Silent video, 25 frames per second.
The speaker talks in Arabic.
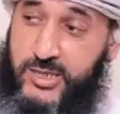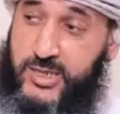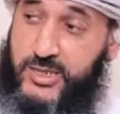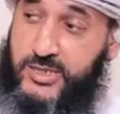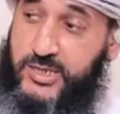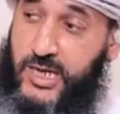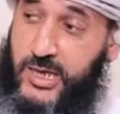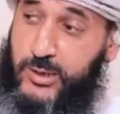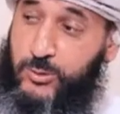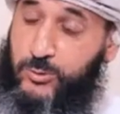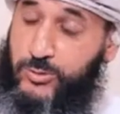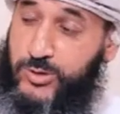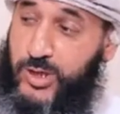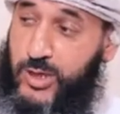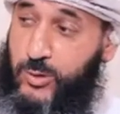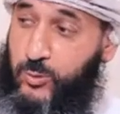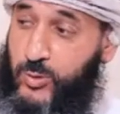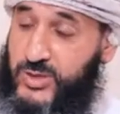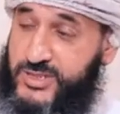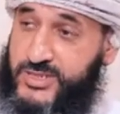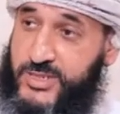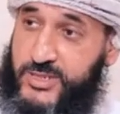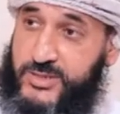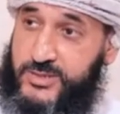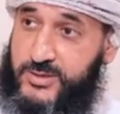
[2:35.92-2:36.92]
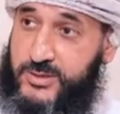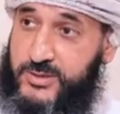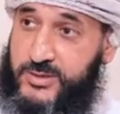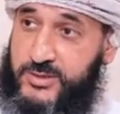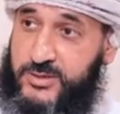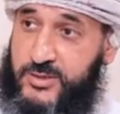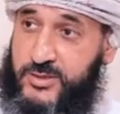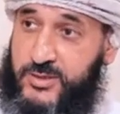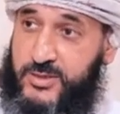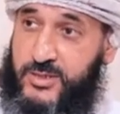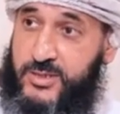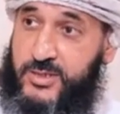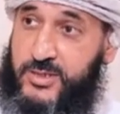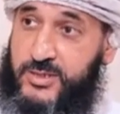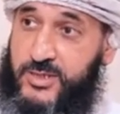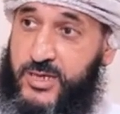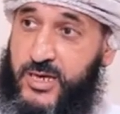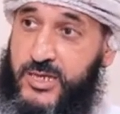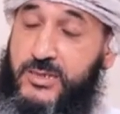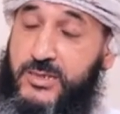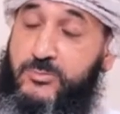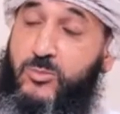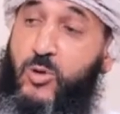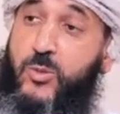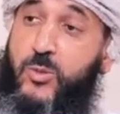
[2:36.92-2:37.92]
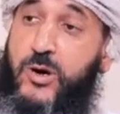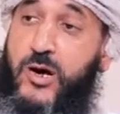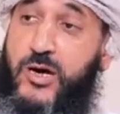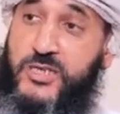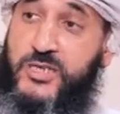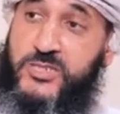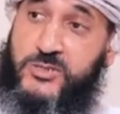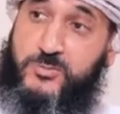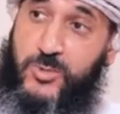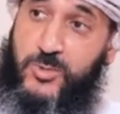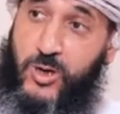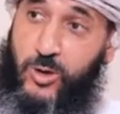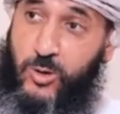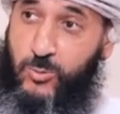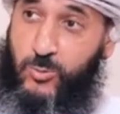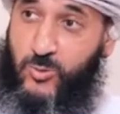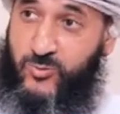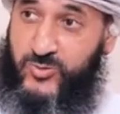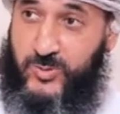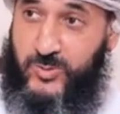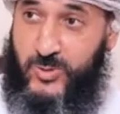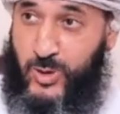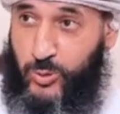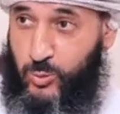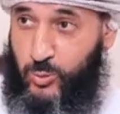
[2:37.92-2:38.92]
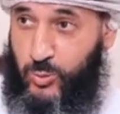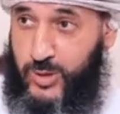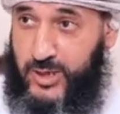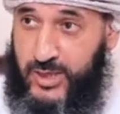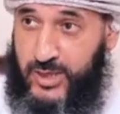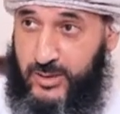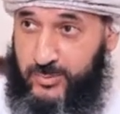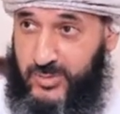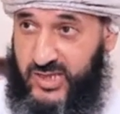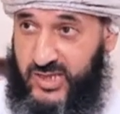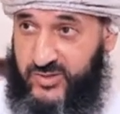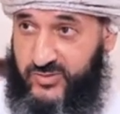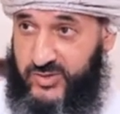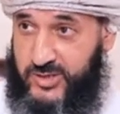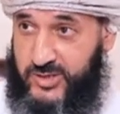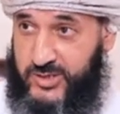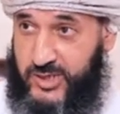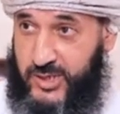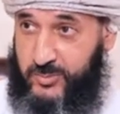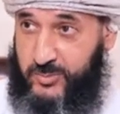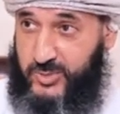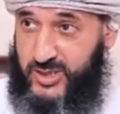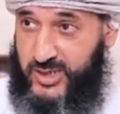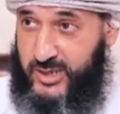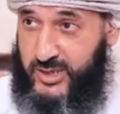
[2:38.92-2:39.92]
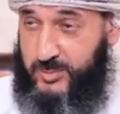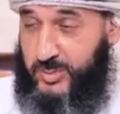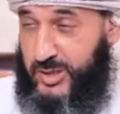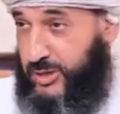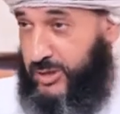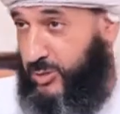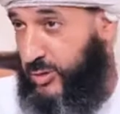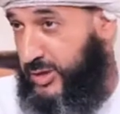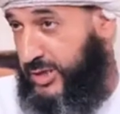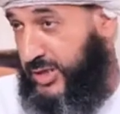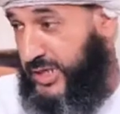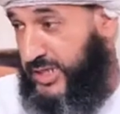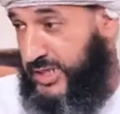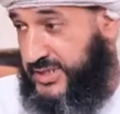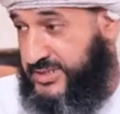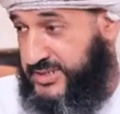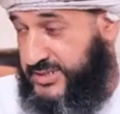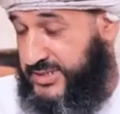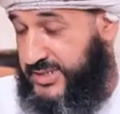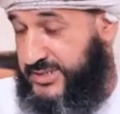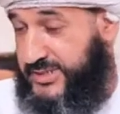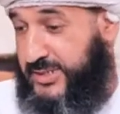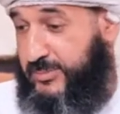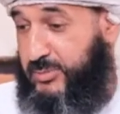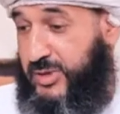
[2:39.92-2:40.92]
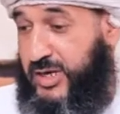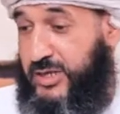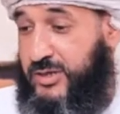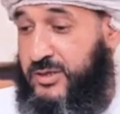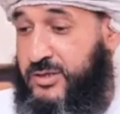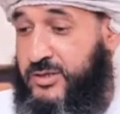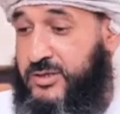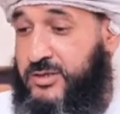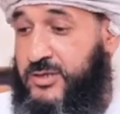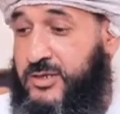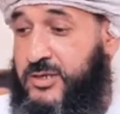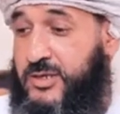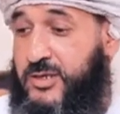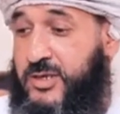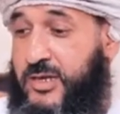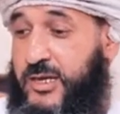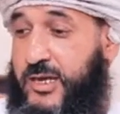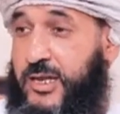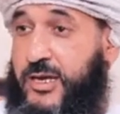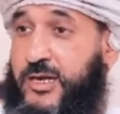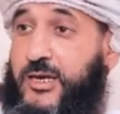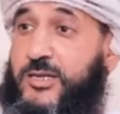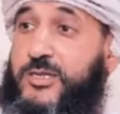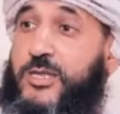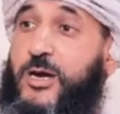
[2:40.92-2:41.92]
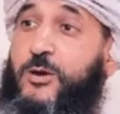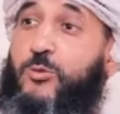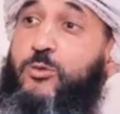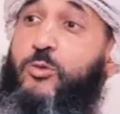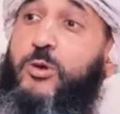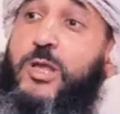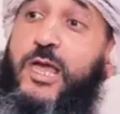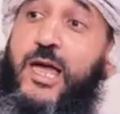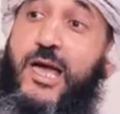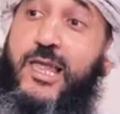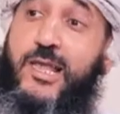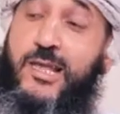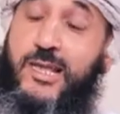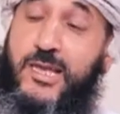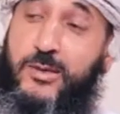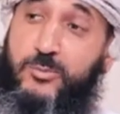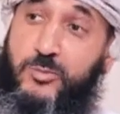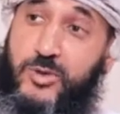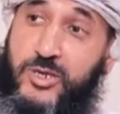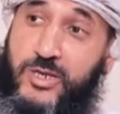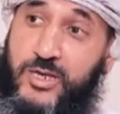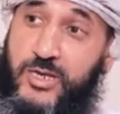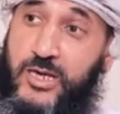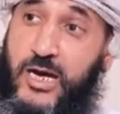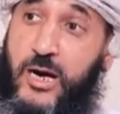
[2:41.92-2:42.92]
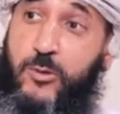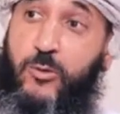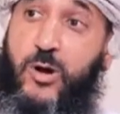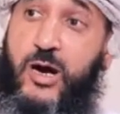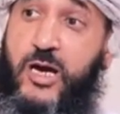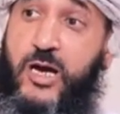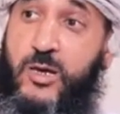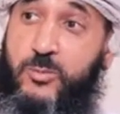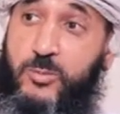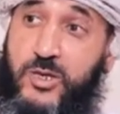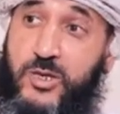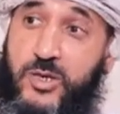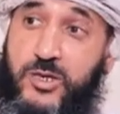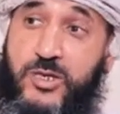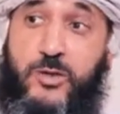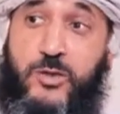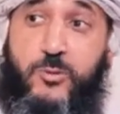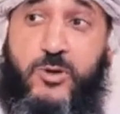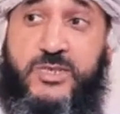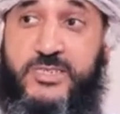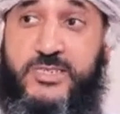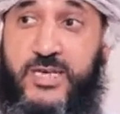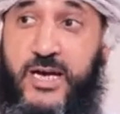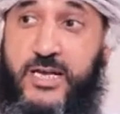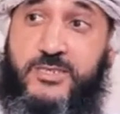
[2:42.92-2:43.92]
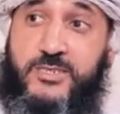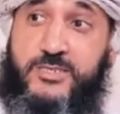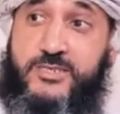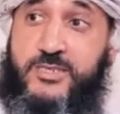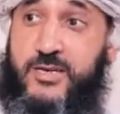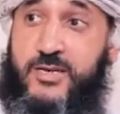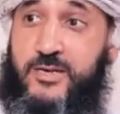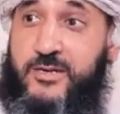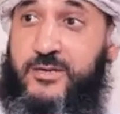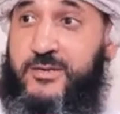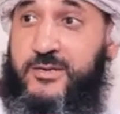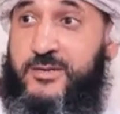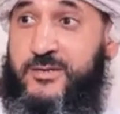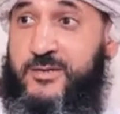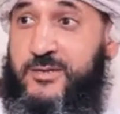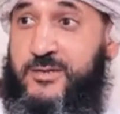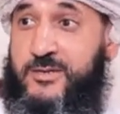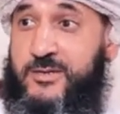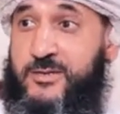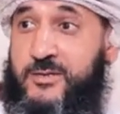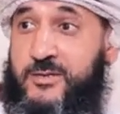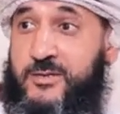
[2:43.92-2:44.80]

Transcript: يجعلون الوسط يعني ممارس معهم وفي مقولة جميلة في التربية هي باللغة الإنجليزية طبعا لكن تقول علمني أو أخبرني وسأنسى حق.